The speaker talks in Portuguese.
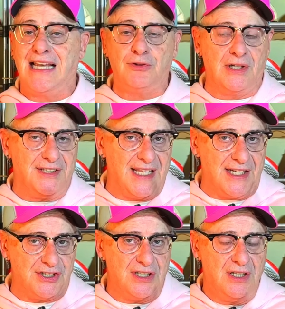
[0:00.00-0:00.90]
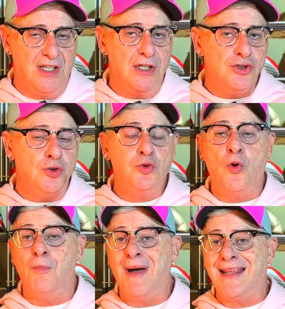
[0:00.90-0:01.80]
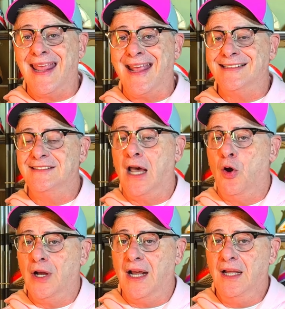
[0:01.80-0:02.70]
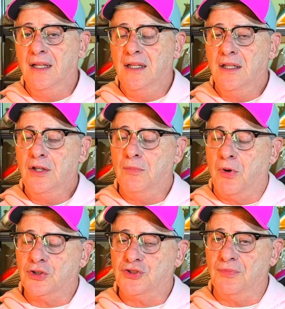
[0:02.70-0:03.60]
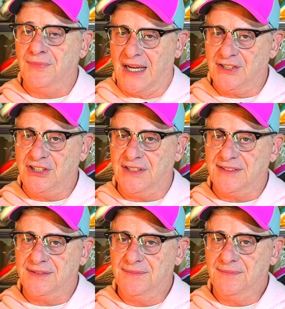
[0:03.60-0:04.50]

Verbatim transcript: da atualidade, junto com o Mac X da Roca e o Boston da Adidas.